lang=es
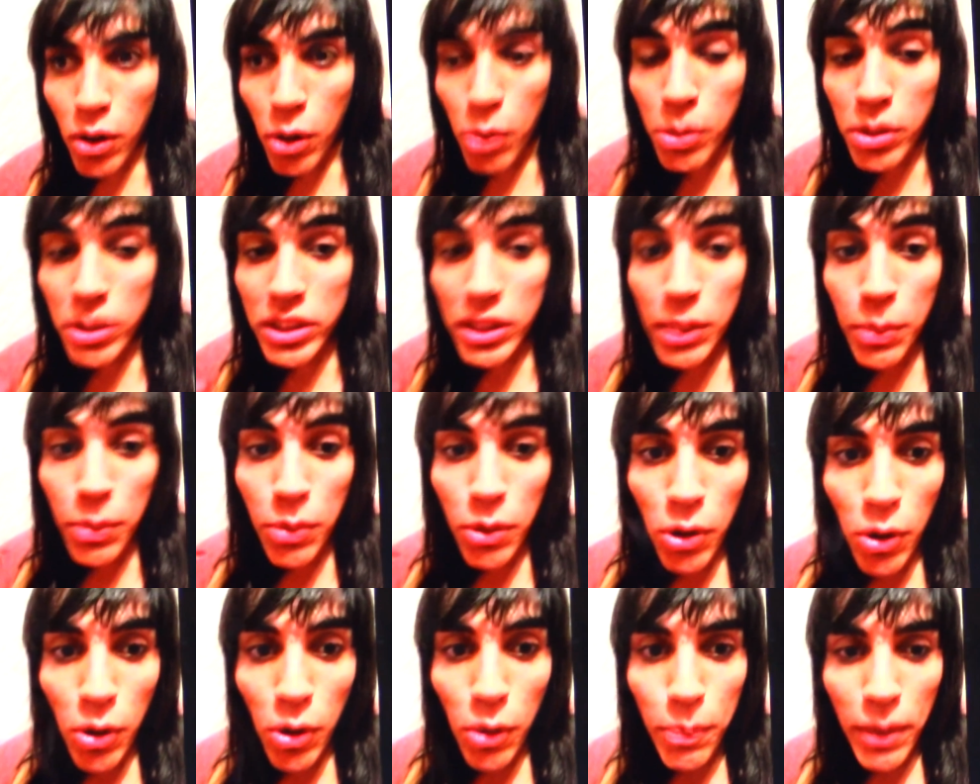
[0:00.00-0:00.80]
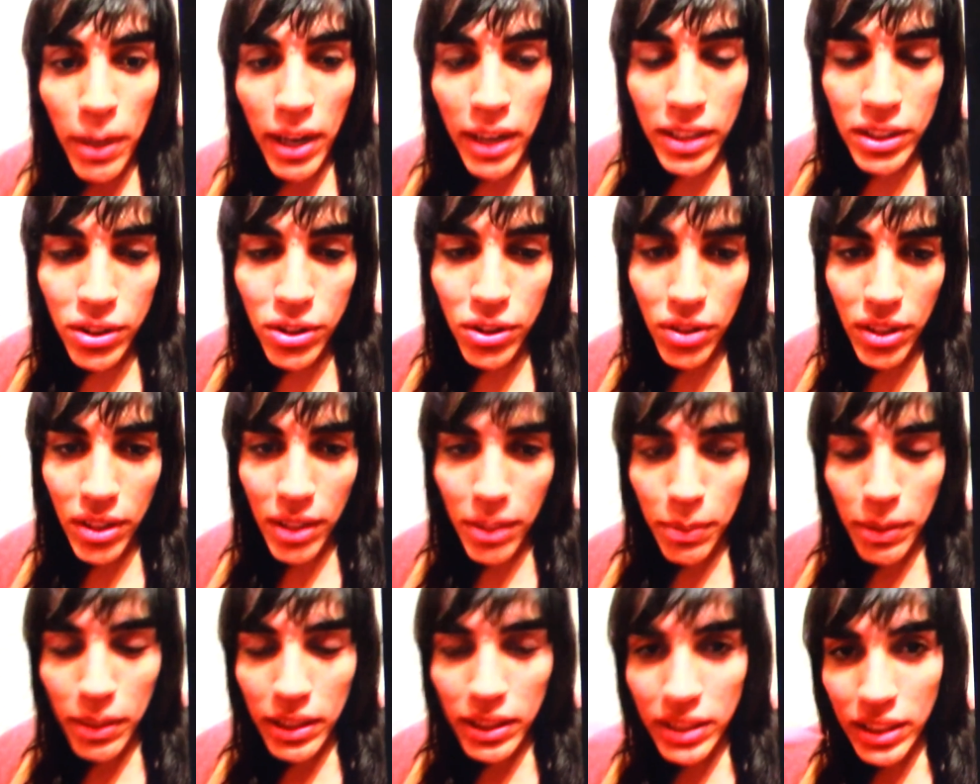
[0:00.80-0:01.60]
como un símbolo macho del
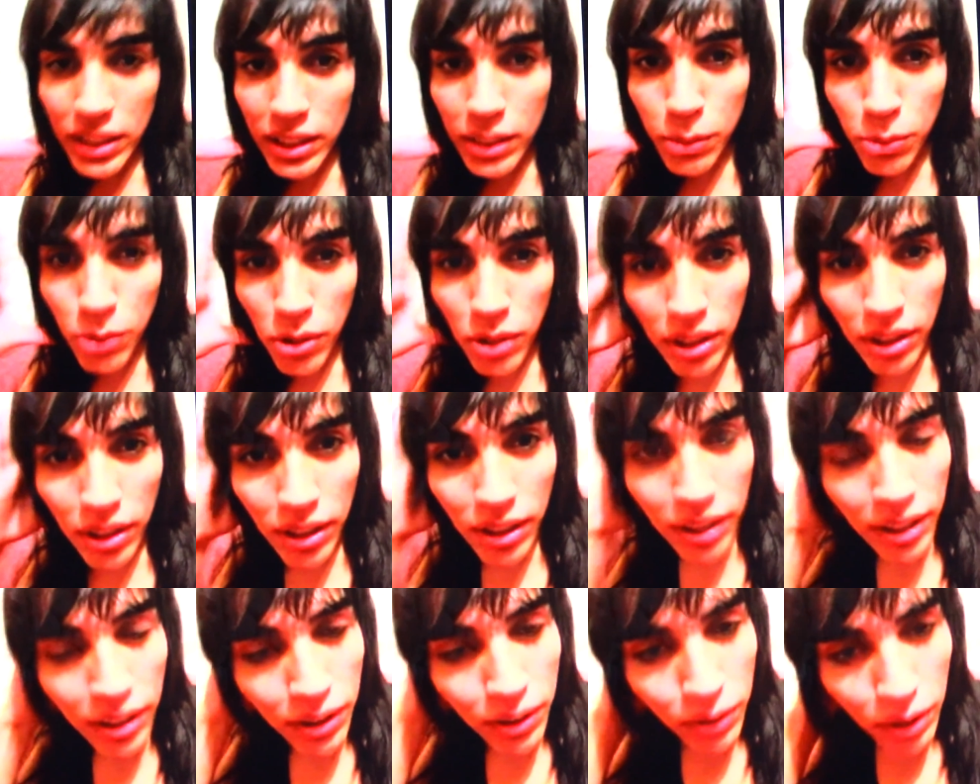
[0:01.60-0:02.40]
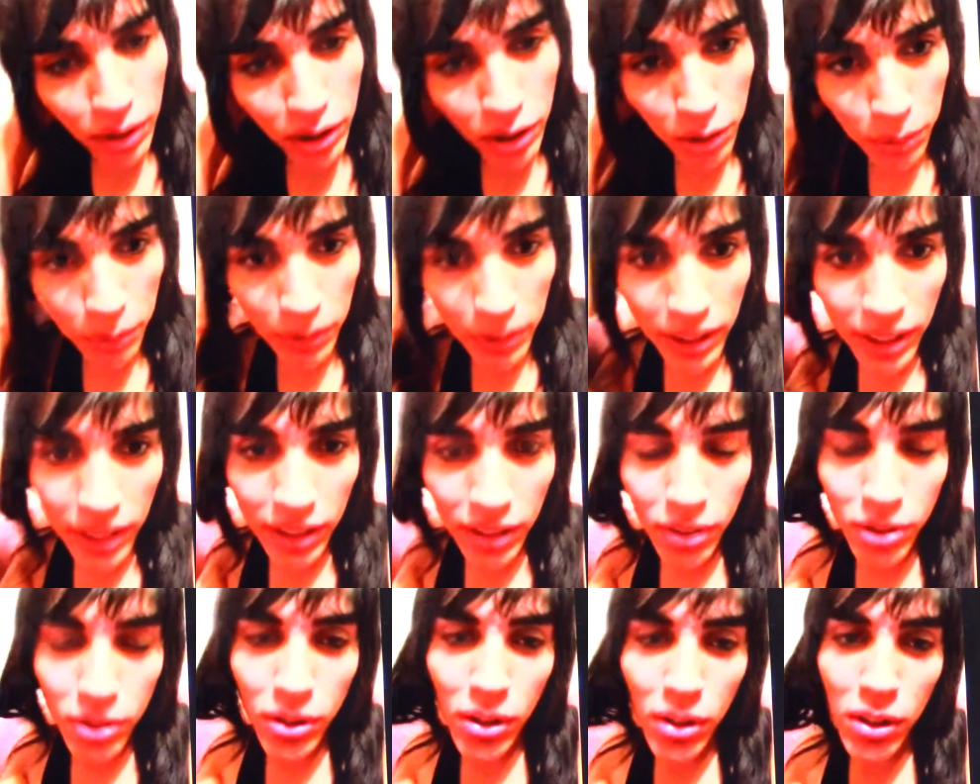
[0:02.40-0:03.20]
machismo y, cuando ven que
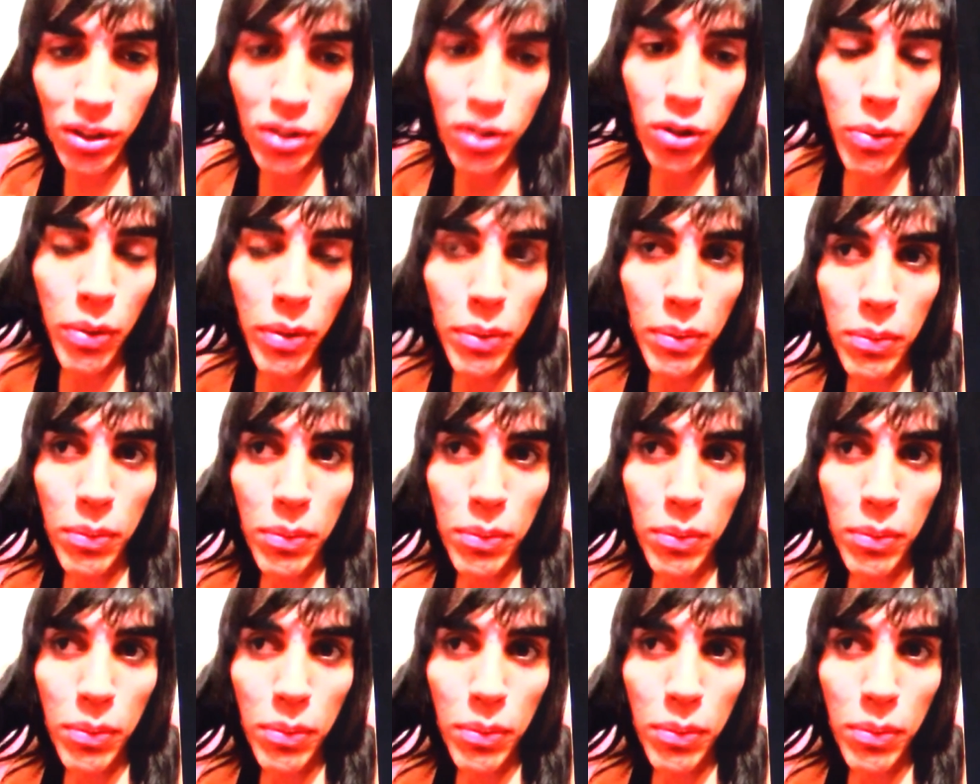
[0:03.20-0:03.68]
nosotras lo vemos,